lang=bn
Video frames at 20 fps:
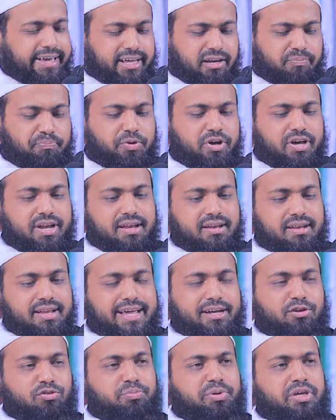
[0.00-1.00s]
এরপর
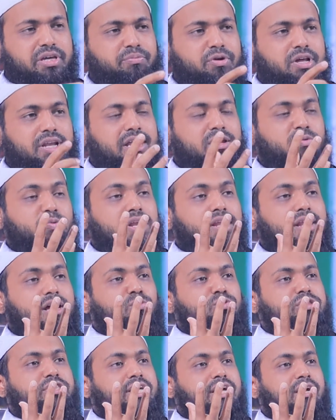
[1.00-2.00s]
আল্লাহ নবী বলেন ওয়াল
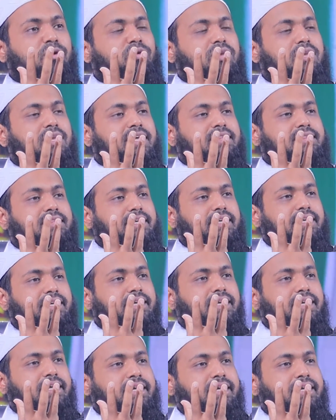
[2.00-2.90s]
আউজা উল্লাতি